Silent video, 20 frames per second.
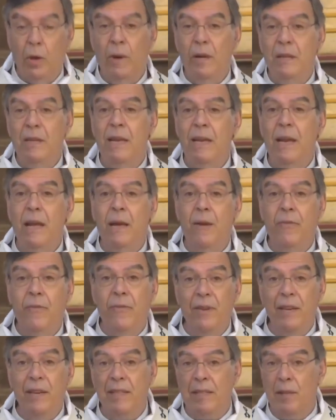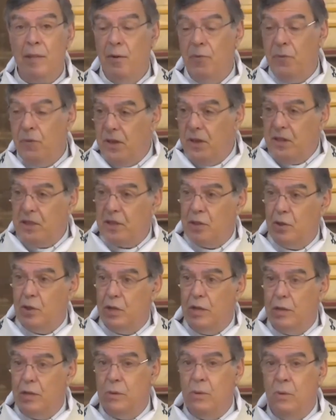Autrement dit, la Fils, le
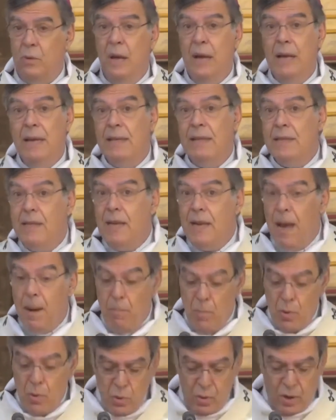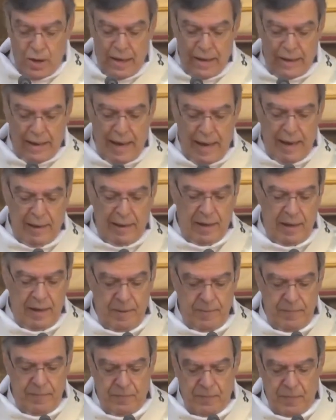Fils, Jésus, c'est l'amour
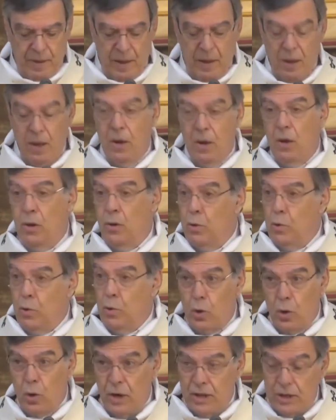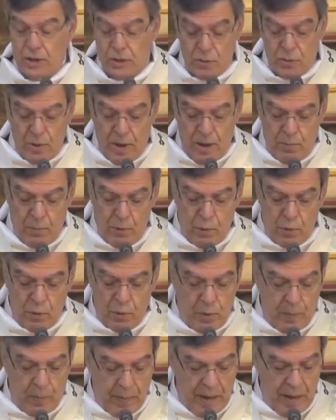incarné. Nous connaissons
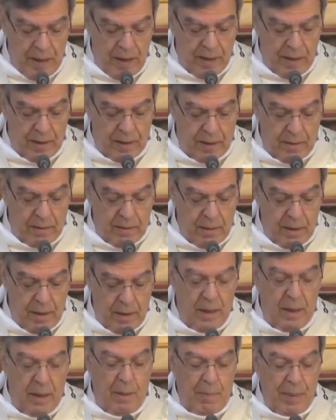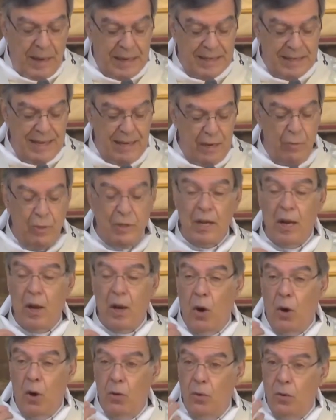l'amour du Père parce qu'il nous
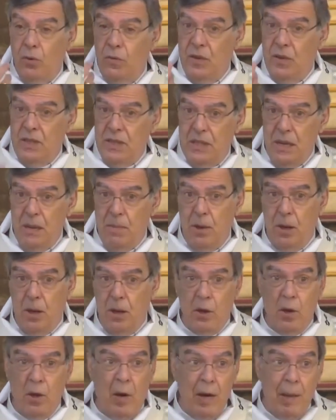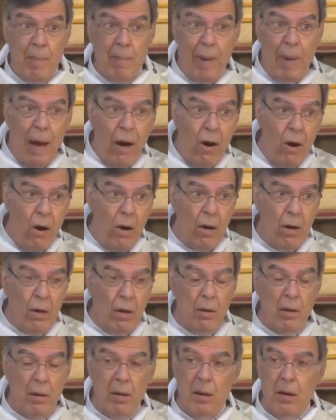est rendu visible dans les
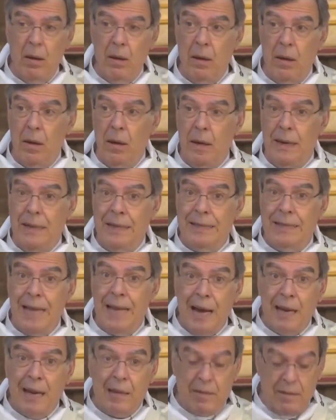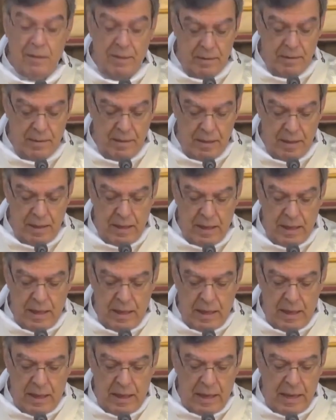paroles, les actes
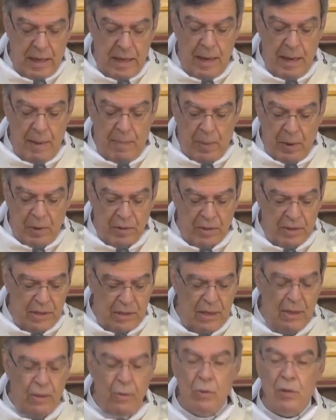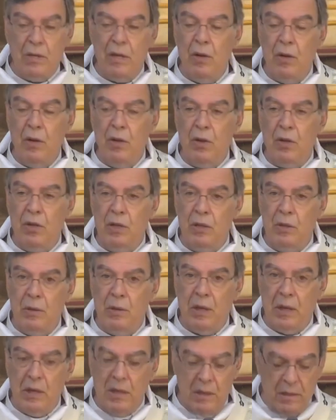et les pensées du Seigneur
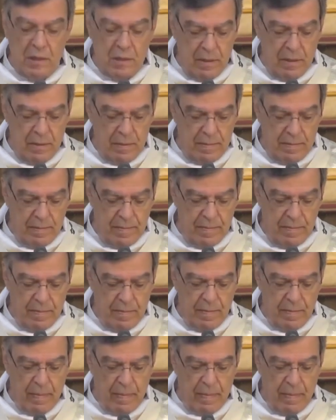Jésus-Christ.